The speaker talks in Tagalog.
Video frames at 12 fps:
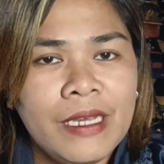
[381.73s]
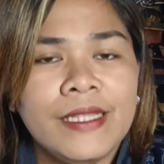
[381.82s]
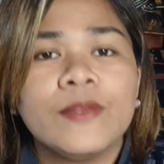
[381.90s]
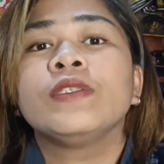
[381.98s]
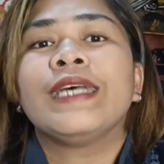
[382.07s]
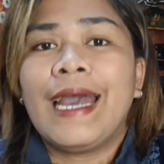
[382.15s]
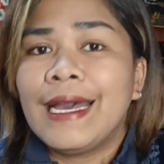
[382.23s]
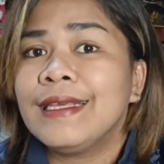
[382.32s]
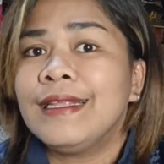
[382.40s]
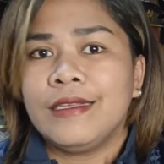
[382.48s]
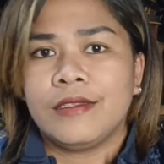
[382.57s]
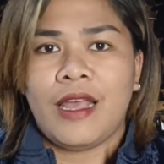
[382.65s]
naman dito sa
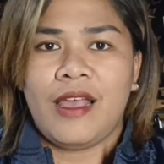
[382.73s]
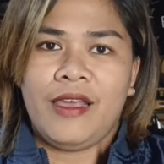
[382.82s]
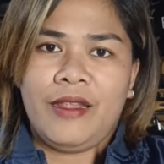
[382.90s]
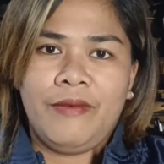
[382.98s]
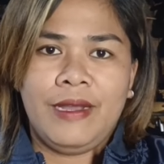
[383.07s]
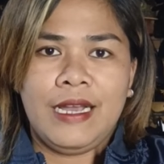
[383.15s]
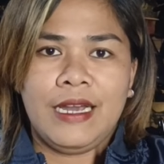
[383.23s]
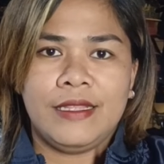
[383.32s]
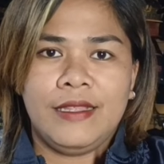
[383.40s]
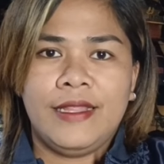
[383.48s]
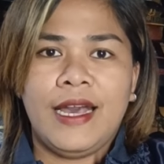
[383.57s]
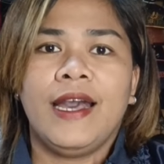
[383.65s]
ating listahan mga
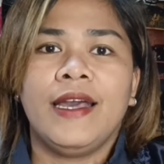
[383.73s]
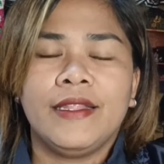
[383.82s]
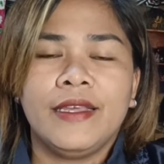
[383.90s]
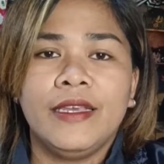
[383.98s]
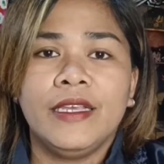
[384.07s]
katindahan